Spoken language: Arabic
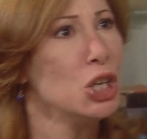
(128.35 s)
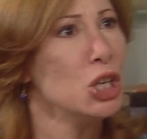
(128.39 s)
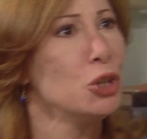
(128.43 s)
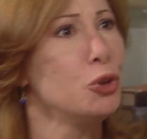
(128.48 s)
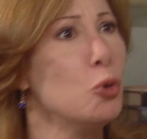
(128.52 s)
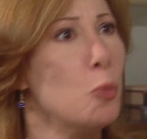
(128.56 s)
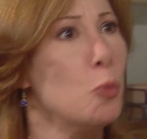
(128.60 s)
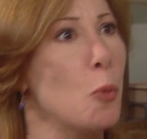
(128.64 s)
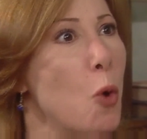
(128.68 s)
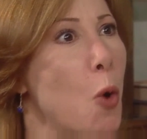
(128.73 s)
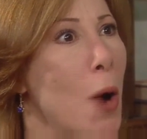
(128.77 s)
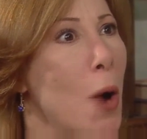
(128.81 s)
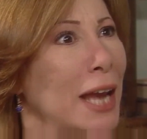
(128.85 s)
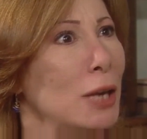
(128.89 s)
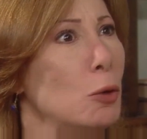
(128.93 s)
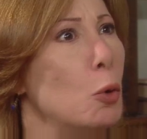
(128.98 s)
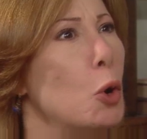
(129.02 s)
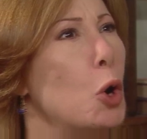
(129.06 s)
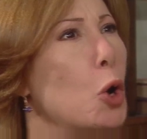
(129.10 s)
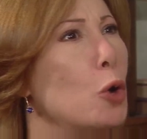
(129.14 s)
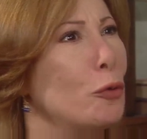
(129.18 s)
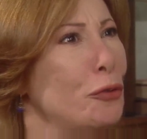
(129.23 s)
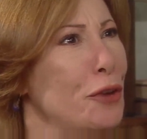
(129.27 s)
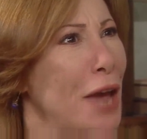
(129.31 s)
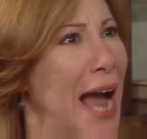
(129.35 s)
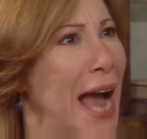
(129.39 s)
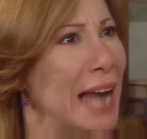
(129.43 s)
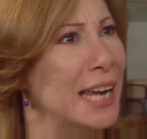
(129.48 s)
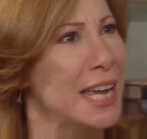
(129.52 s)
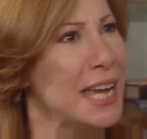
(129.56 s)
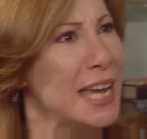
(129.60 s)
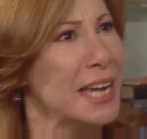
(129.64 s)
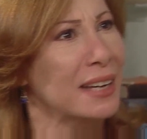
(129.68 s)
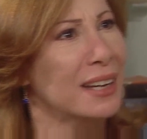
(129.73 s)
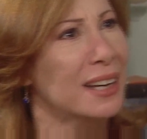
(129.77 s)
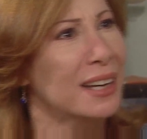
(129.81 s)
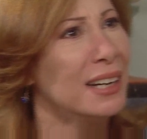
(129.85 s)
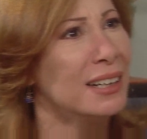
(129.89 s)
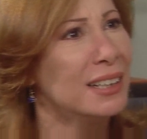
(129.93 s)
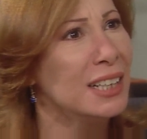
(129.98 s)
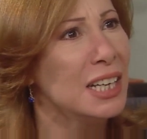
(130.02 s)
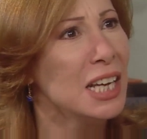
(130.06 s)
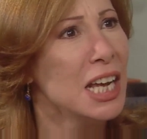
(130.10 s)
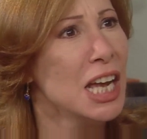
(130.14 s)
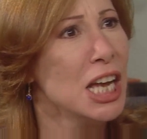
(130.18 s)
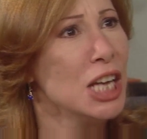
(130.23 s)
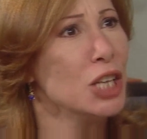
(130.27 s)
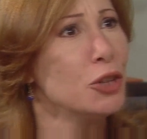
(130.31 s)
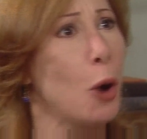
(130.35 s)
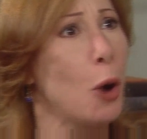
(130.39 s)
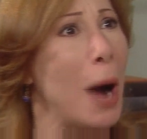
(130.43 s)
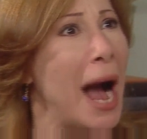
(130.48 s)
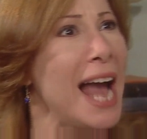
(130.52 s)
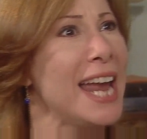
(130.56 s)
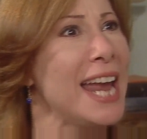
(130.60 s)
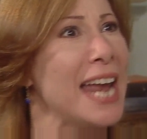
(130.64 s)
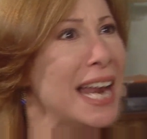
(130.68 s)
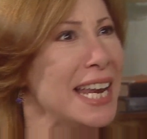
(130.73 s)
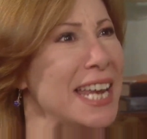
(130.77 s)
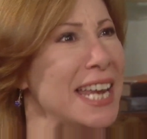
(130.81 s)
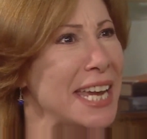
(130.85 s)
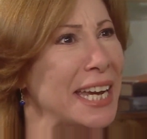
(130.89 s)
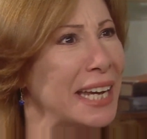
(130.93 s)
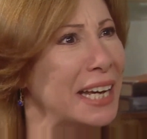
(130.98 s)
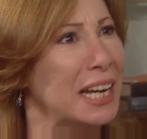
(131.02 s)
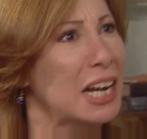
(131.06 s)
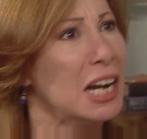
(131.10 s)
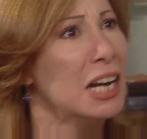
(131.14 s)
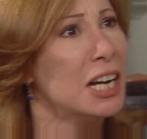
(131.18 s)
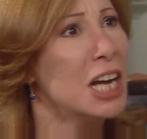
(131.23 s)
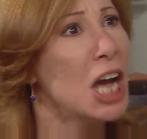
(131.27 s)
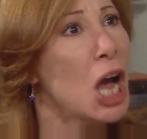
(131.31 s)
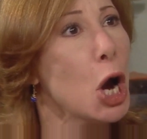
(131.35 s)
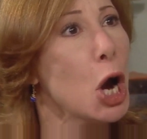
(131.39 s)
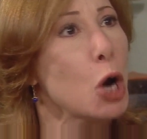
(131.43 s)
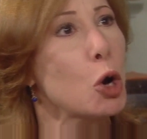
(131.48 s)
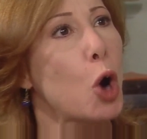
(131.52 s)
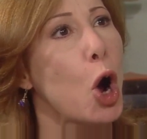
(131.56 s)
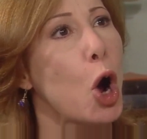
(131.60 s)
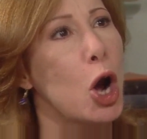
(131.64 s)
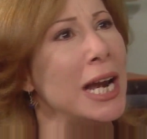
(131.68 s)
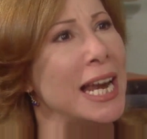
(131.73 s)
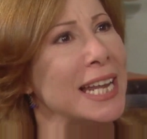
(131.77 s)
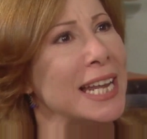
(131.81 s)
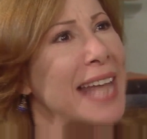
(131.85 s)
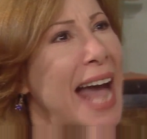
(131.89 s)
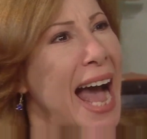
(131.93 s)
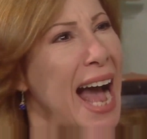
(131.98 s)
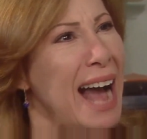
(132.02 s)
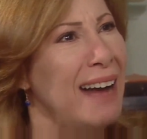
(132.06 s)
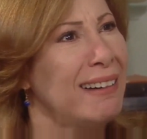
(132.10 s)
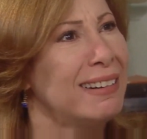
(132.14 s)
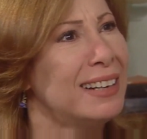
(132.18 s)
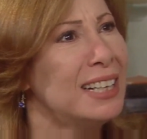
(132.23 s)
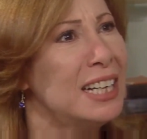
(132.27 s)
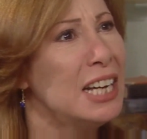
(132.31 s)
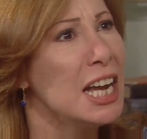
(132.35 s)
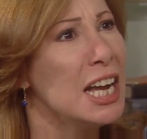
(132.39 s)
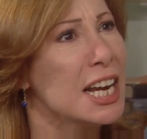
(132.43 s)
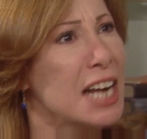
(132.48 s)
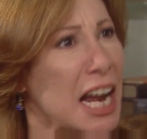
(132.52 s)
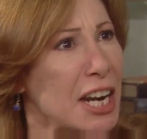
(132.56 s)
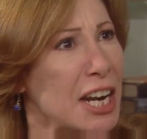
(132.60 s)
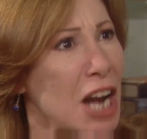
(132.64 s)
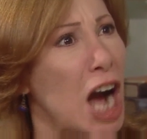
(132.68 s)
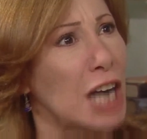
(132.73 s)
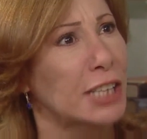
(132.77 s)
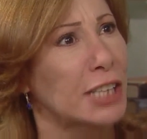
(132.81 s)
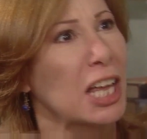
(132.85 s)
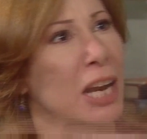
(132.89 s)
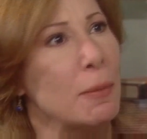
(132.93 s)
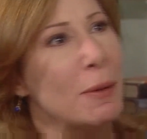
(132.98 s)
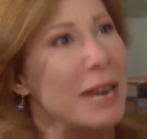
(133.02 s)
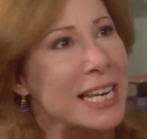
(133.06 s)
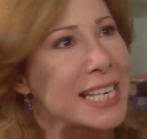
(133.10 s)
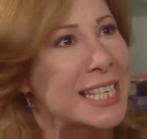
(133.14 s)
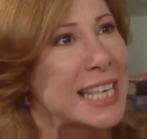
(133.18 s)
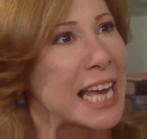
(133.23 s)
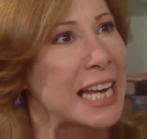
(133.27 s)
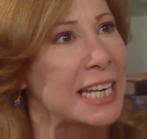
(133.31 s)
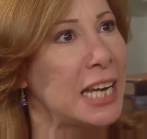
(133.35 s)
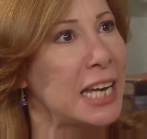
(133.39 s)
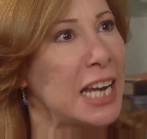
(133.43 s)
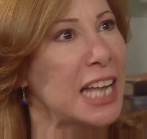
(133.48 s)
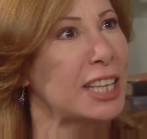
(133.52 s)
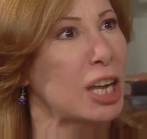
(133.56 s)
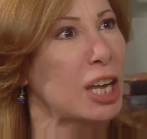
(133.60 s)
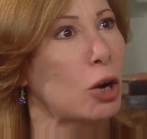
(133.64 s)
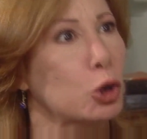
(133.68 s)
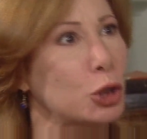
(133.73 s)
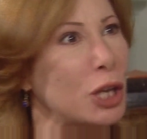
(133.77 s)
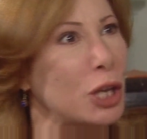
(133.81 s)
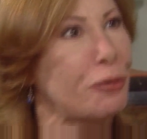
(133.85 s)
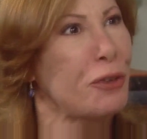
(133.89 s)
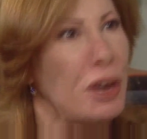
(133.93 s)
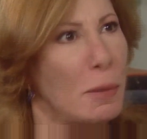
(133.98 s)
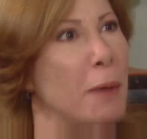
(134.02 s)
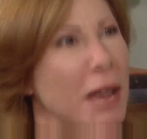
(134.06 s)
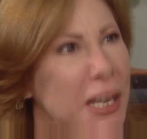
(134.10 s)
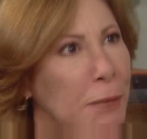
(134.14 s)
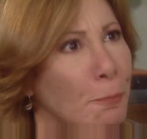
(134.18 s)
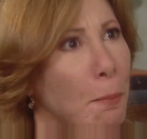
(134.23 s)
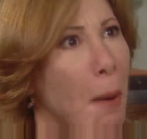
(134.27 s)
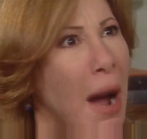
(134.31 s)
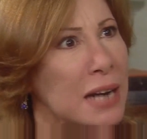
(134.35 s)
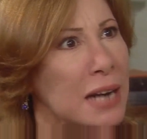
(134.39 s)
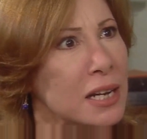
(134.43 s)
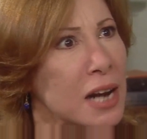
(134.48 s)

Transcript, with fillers: دموعي وخوفي عليك دعايا ليك كل ده كان اكتر من السجن اللي انت كنت فيه 100